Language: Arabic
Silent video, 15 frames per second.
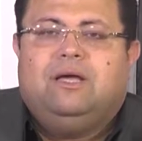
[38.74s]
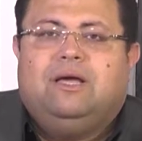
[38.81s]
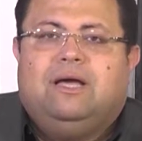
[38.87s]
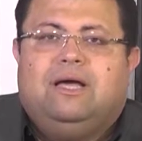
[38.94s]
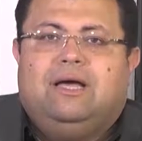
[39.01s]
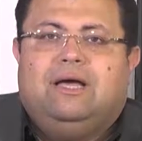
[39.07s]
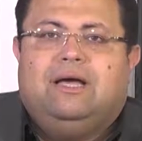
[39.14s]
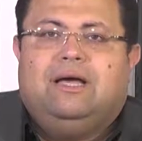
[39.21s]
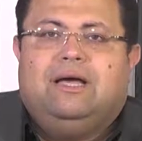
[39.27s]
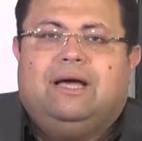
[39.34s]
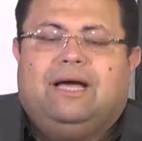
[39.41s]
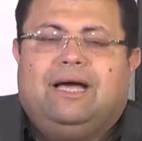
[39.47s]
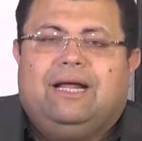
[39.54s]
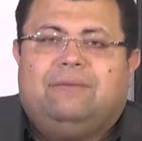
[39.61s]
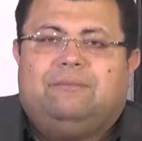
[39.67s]
آه،
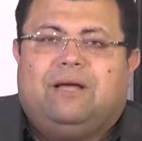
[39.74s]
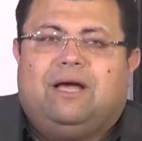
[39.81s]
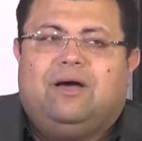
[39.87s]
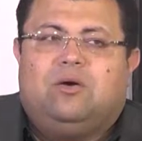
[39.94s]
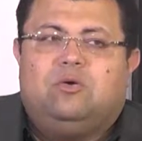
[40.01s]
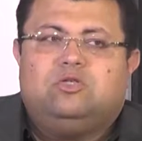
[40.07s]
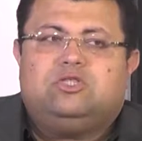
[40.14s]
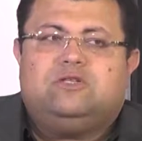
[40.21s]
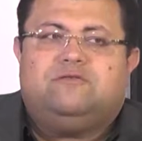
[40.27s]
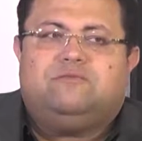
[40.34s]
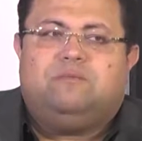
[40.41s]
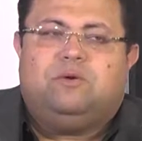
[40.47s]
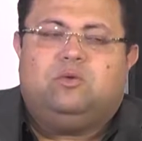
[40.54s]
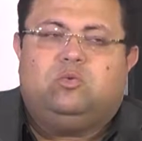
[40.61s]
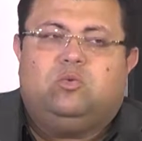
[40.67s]
هخش أه في
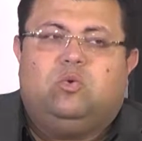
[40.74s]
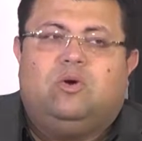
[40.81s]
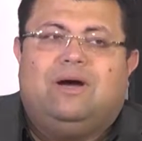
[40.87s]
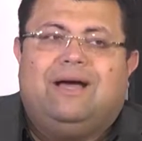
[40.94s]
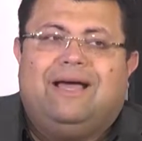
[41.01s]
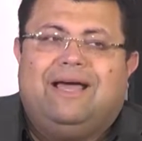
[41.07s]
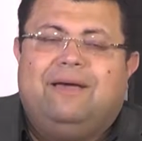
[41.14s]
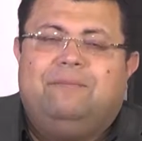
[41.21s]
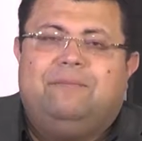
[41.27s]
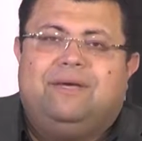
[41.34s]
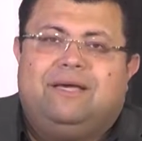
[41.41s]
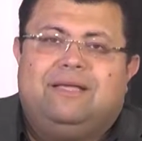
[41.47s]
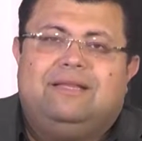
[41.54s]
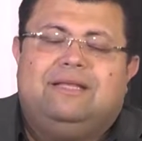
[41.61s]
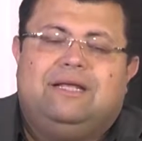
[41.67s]
موضوع هام
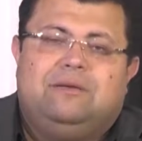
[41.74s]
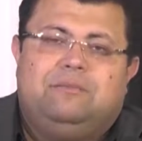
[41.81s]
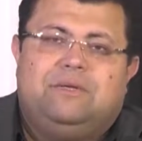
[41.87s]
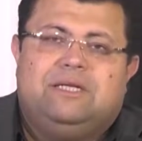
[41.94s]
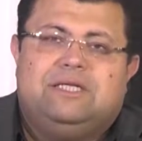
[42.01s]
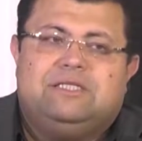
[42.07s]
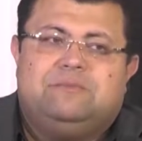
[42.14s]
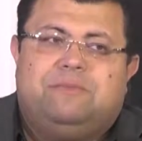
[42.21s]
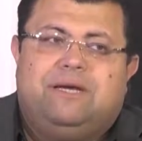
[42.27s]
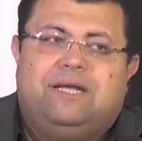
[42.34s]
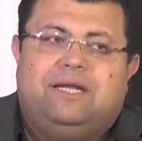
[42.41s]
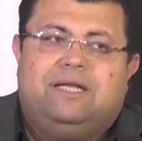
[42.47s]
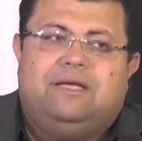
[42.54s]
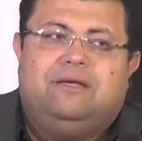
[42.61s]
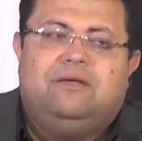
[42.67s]
جدا بالنسبه
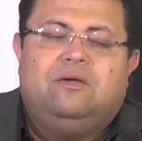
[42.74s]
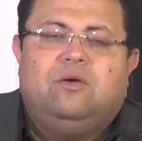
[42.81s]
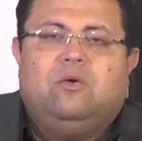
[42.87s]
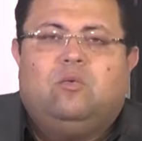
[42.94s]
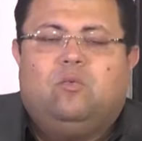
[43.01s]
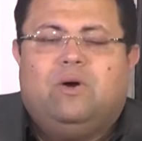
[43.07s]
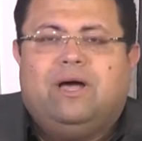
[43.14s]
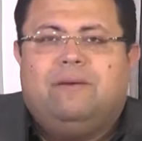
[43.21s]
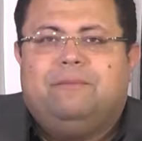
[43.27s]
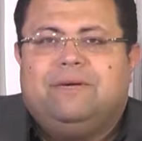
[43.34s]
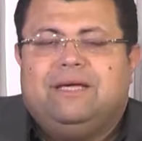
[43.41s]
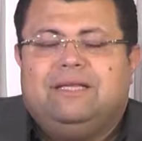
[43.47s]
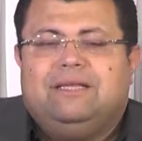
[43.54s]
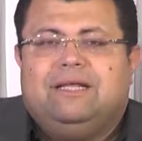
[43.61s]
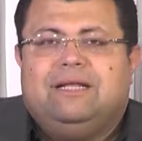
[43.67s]
لي وهام
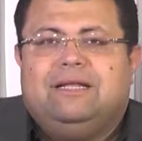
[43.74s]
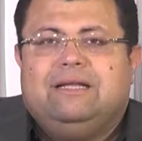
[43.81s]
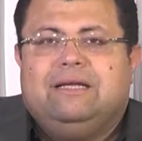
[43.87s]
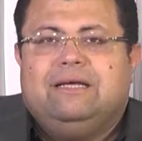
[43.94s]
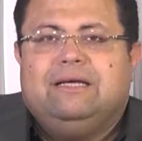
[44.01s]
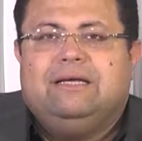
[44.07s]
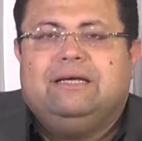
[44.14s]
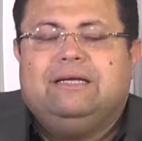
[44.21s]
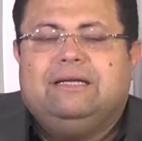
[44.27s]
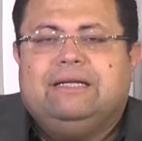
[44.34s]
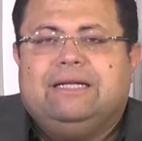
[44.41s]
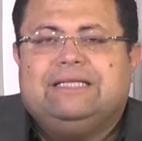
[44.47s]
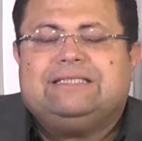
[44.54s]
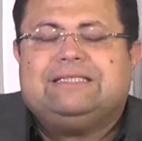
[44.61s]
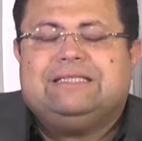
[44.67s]
جدا
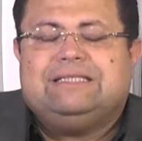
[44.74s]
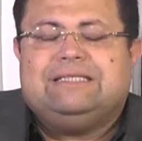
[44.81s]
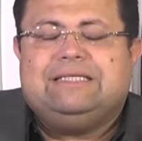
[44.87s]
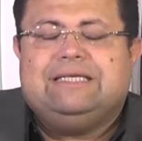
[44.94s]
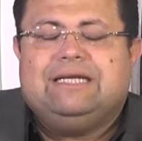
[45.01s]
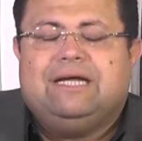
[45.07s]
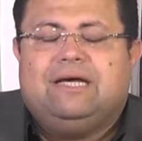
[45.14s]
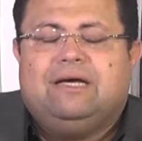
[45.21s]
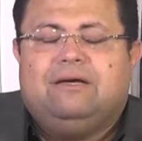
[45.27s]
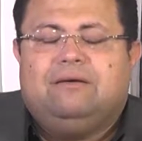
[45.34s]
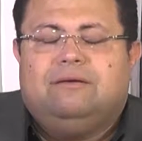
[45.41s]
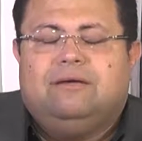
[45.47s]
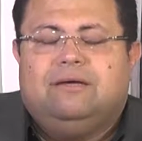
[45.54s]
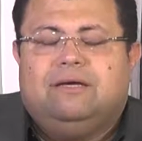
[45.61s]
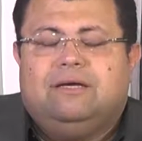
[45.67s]
لناس كتيرة
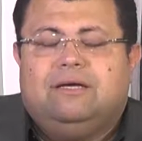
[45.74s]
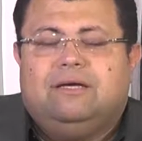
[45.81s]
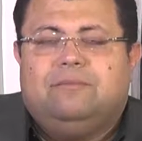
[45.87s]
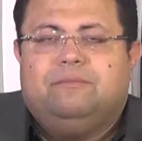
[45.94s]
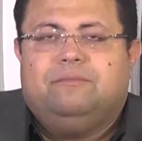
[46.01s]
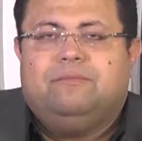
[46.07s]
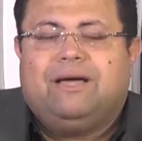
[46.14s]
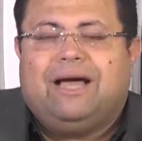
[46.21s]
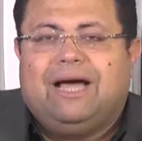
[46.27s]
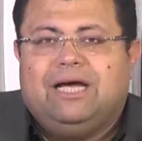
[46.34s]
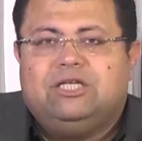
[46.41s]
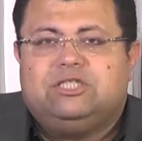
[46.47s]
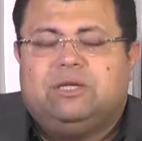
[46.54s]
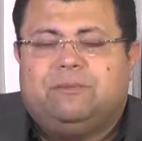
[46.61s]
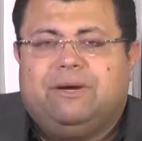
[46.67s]
آه،
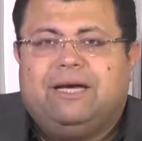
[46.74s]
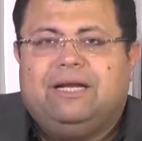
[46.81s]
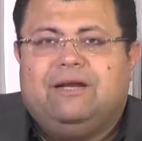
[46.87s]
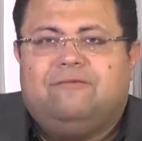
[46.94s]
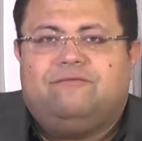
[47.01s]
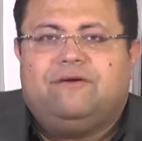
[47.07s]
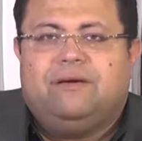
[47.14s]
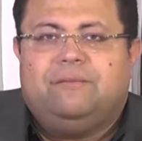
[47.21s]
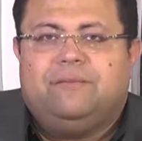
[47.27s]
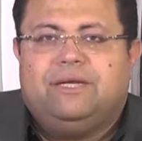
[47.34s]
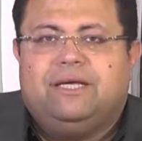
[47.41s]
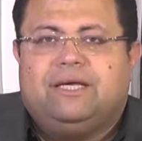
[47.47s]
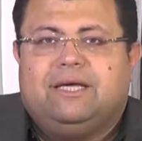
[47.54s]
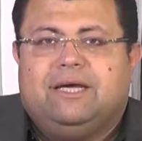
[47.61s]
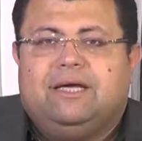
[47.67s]
عايشه معانا في
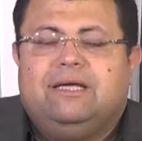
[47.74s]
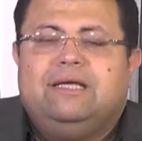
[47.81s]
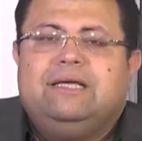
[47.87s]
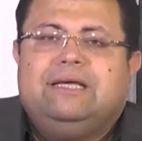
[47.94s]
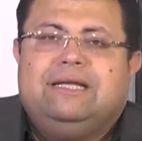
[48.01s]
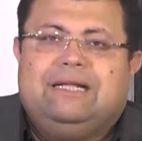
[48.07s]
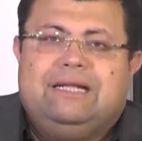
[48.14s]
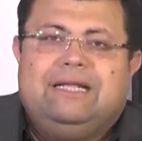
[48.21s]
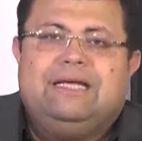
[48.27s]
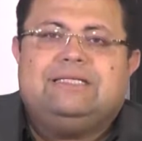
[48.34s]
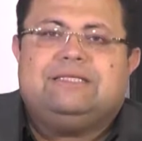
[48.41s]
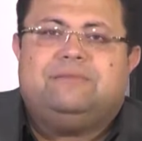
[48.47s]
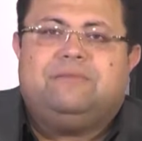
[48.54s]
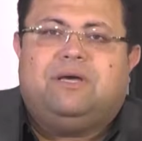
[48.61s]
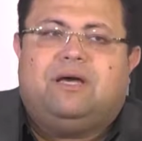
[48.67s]
امريكا
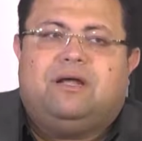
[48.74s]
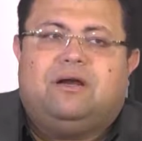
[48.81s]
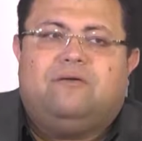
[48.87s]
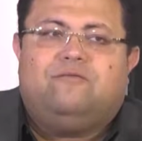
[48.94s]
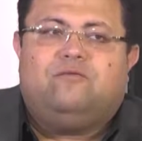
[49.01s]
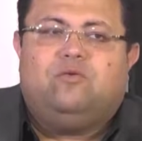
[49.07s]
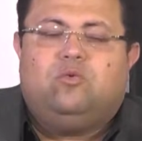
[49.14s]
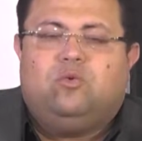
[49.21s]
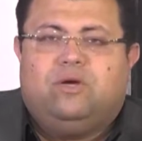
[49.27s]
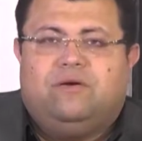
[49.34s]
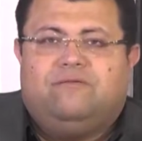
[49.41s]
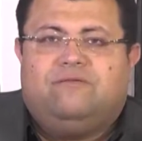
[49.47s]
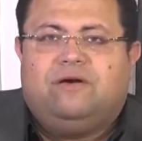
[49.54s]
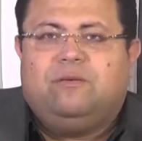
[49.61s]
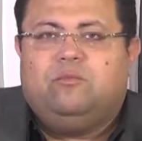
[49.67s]
لازم يعرفوا
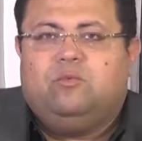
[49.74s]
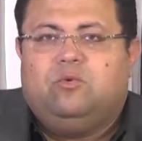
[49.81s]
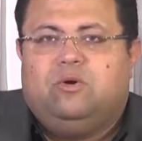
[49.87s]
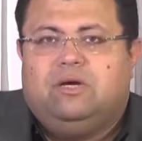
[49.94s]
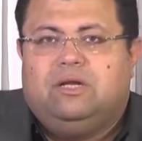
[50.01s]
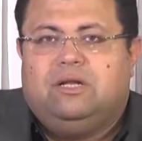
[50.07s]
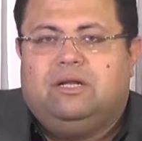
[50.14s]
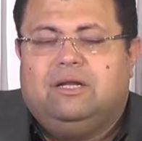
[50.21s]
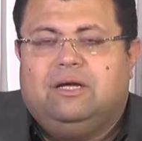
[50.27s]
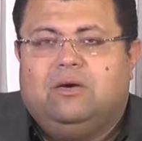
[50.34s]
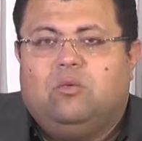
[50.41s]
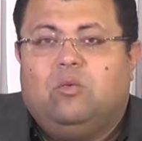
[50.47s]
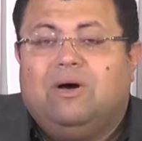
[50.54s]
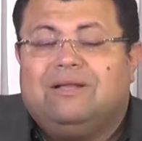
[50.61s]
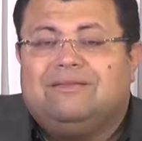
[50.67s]
ويفهموا
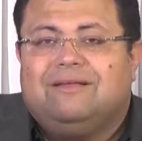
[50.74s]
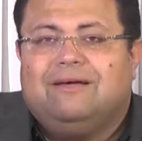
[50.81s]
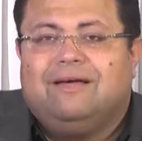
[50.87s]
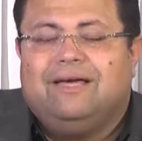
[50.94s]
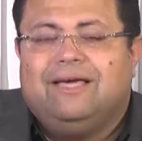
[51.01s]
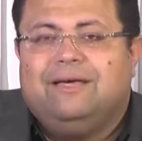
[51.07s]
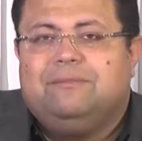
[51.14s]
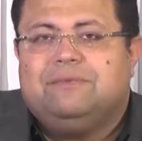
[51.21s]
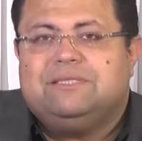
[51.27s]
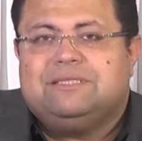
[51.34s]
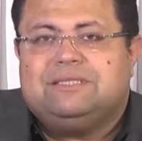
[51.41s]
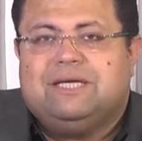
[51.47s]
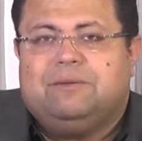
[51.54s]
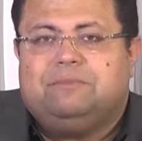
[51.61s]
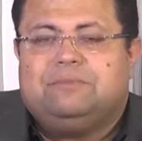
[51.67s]
الوضع ايه
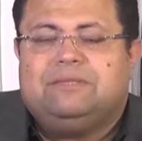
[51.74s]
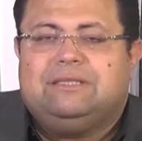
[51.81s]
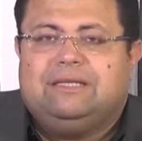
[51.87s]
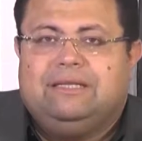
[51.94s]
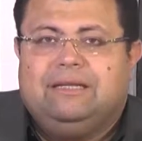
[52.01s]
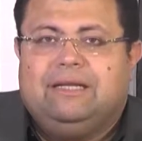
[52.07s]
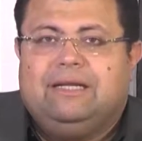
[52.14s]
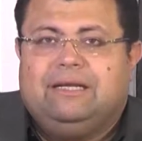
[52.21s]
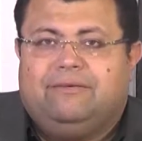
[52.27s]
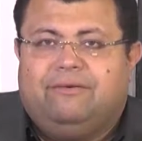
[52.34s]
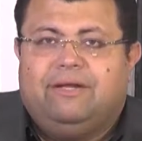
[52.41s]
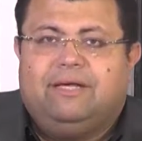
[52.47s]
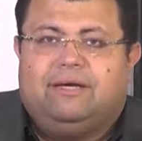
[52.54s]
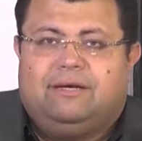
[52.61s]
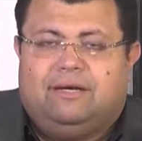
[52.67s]
بالظبط
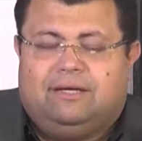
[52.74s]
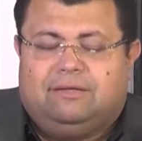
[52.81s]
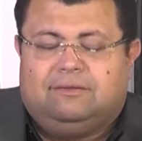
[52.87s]
للجرين كارد